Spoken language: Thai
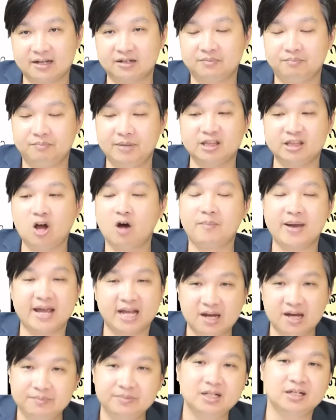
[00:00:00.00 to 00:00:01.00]
ก ไม่ต้องไป
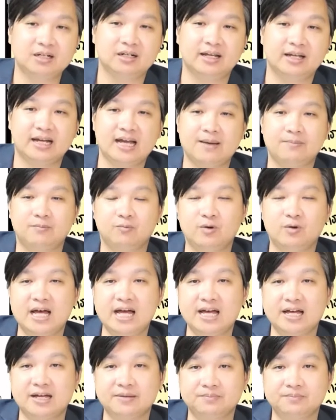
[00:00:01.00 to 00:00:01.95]
คำนึงเลยครับว่า